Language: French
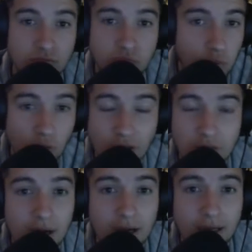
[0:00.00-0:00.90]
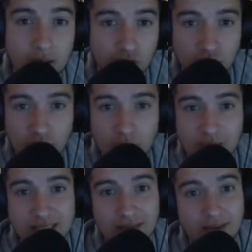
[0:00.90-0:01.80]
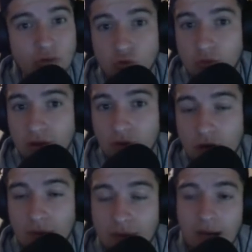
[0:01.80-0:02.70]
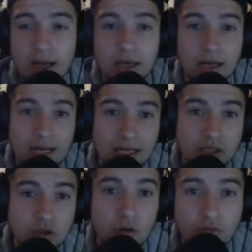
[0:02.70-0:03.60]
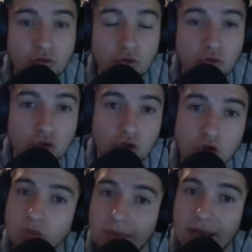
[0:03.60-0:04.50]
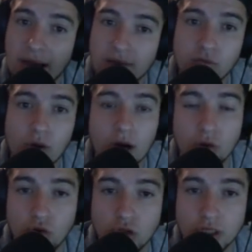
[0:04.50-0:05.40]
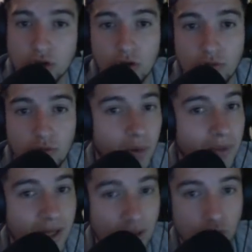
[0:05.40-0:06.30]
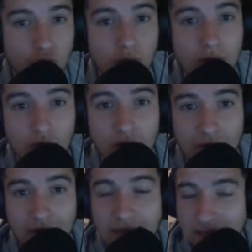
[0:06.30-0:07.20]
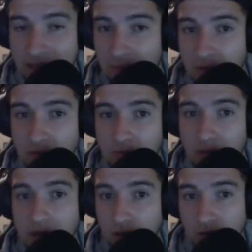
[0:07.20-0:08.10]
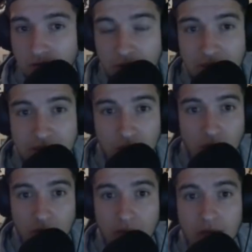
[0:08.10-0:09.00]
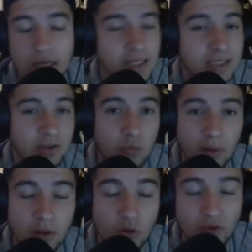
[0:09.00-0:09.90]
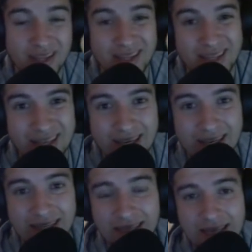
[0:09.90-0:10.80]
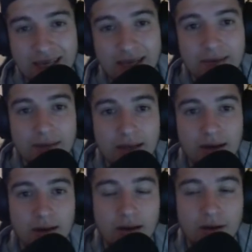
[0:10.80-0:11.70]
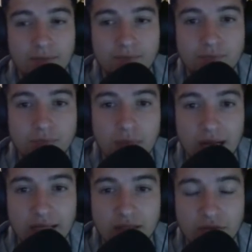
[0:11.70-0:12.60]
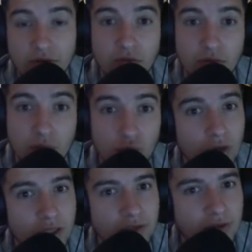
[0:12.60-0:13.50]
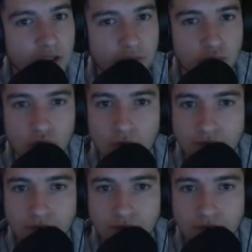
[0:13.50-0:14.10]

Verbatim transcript: honnêtement, hein, je vous le dis honnêtement, ça va doubler vos kamas. Les stuffs sont une chose, mais avoir le chasseur vous permettra de doubler vos kamas. Et ce n'est pas une blague, genre vraiment, honnêtement, ça vous permet de faire très très... Euh, de faire beaucoup la différence plutôt